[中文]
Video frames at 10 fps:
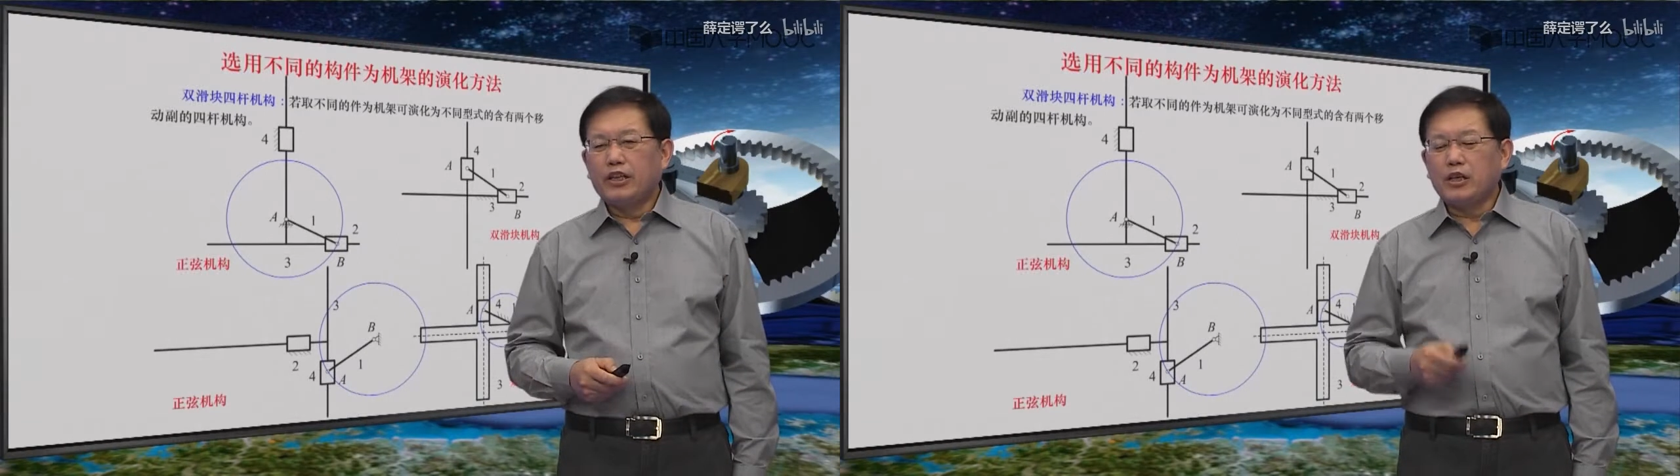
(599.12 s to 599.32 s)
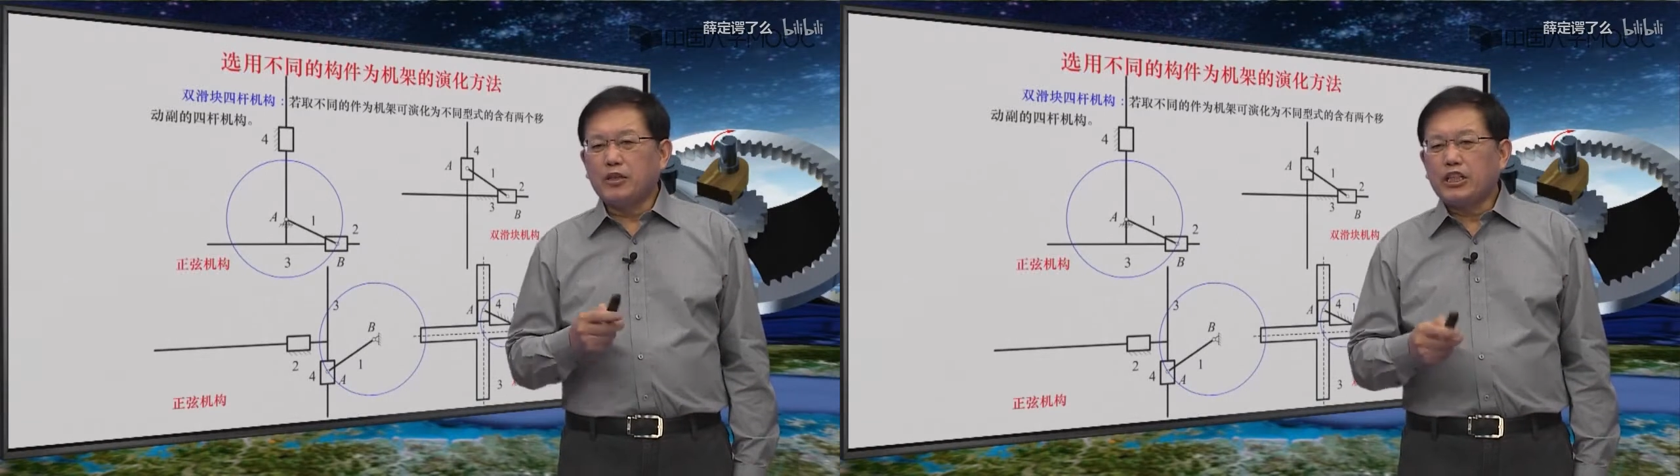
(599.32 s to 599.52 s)

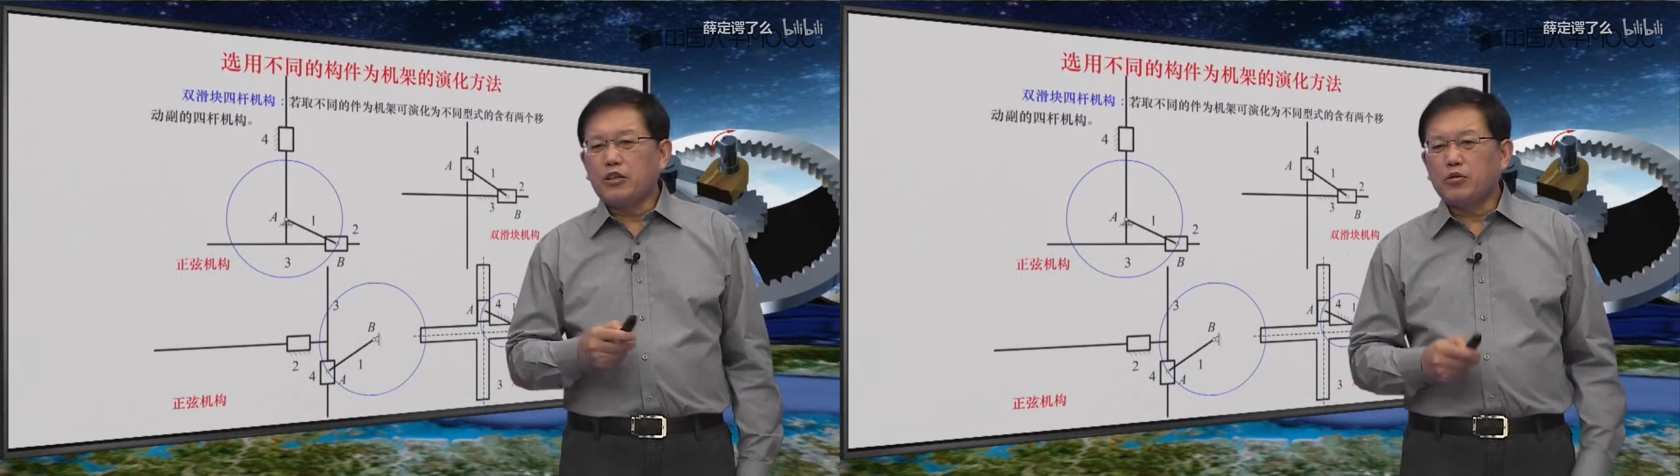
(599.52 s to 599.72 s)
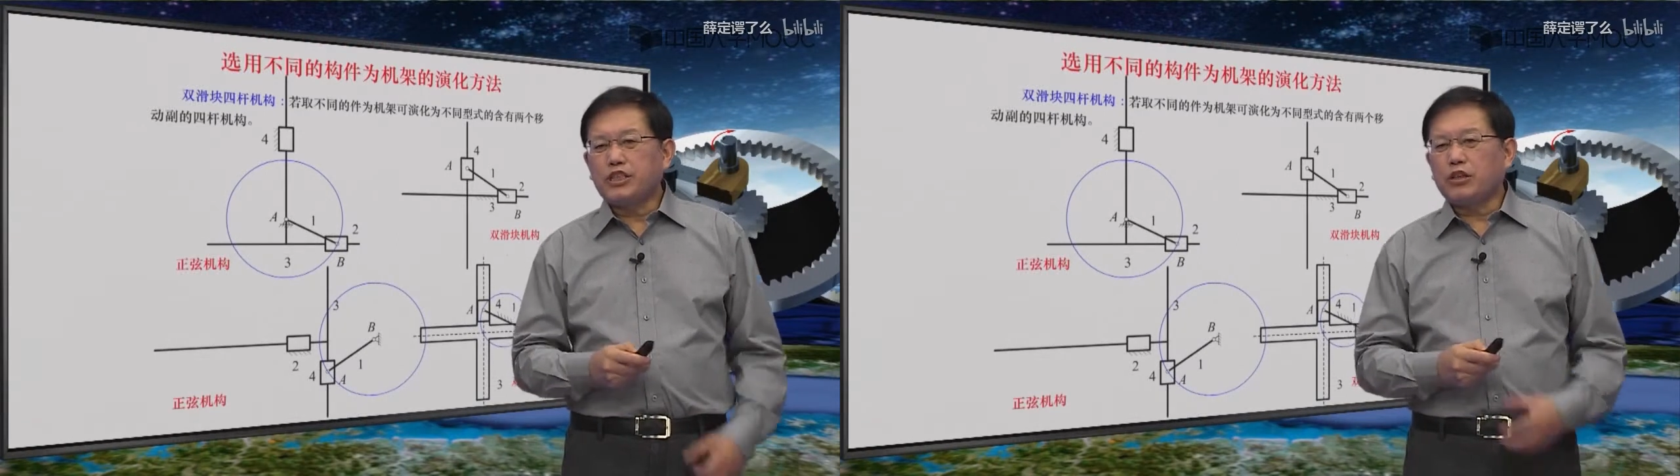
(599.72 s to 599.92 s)
那么
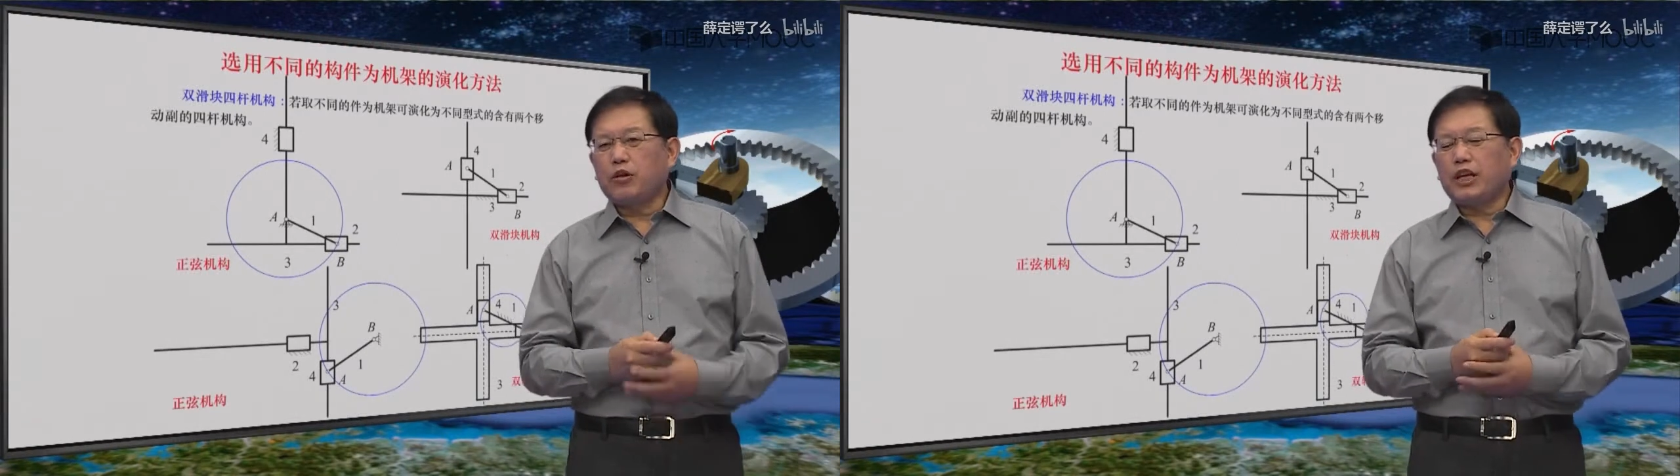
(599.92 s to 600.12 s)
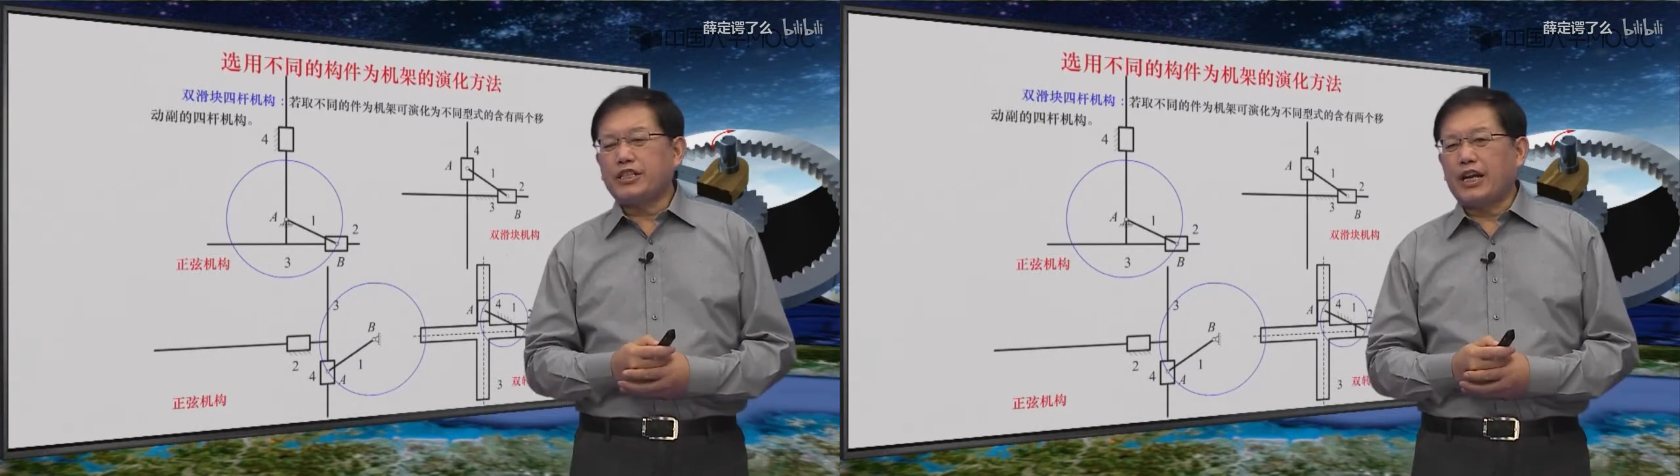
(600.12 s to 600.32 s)
这种机
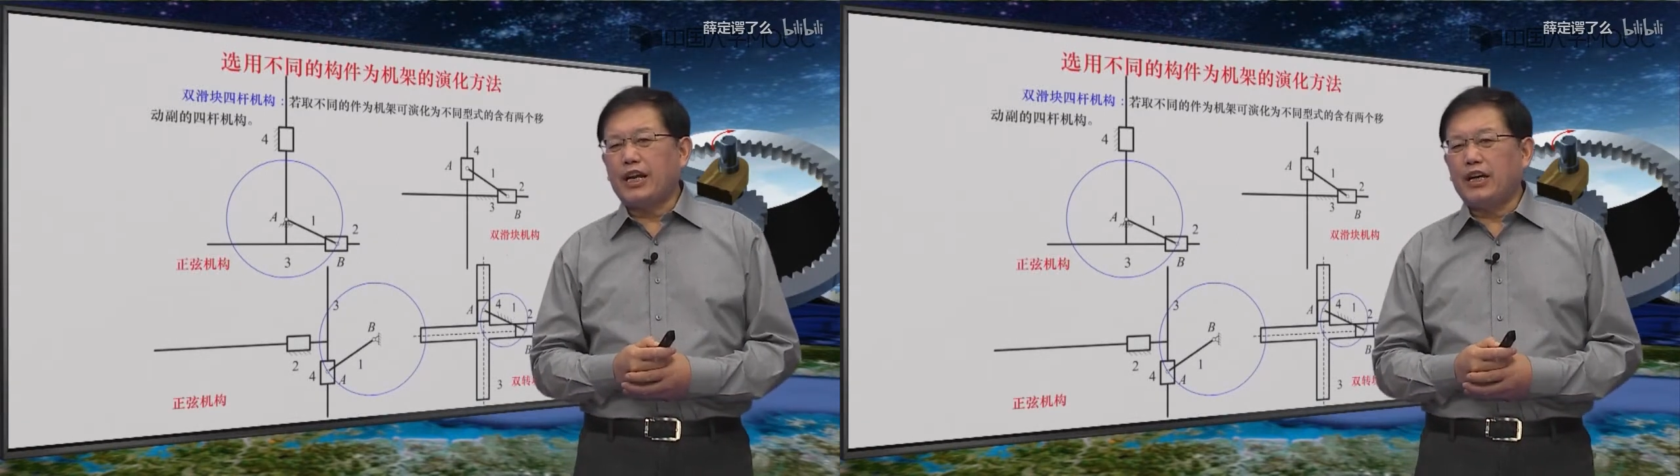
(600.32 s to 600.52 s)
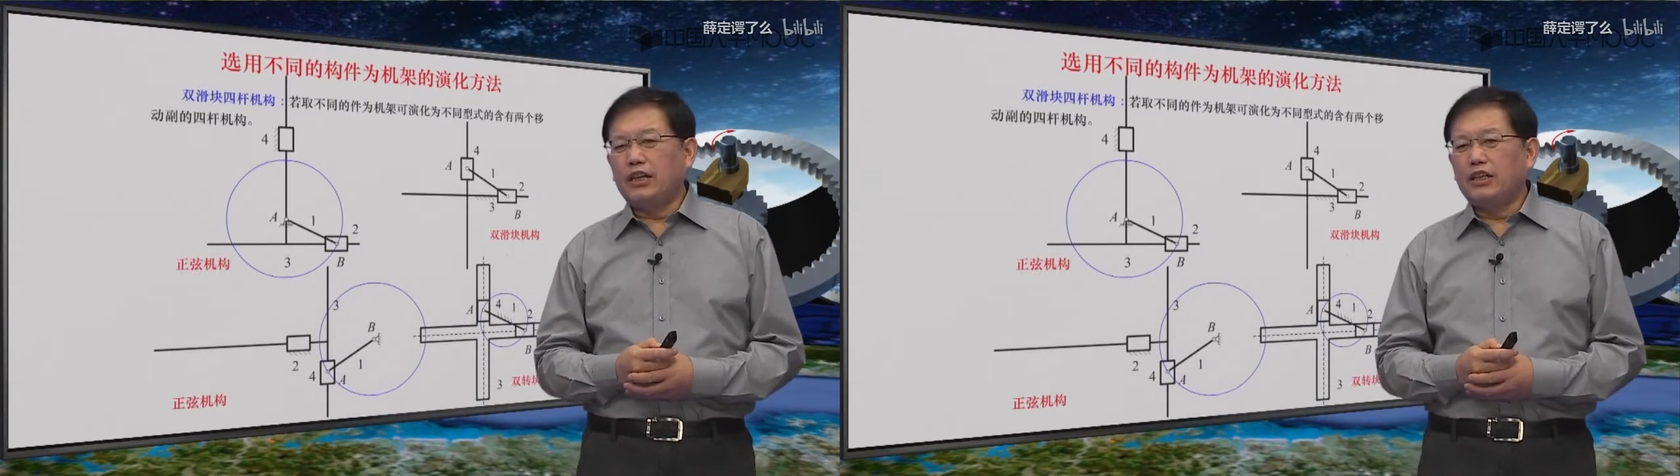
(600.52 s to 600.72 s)
构呢，显
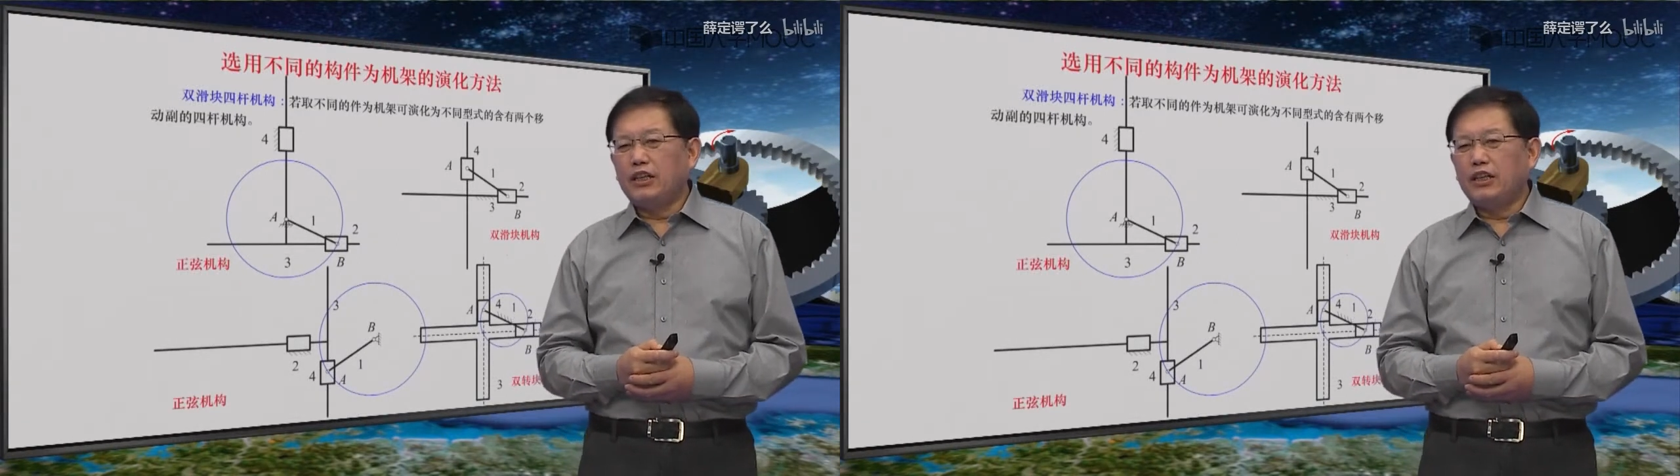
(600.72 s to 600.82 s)
然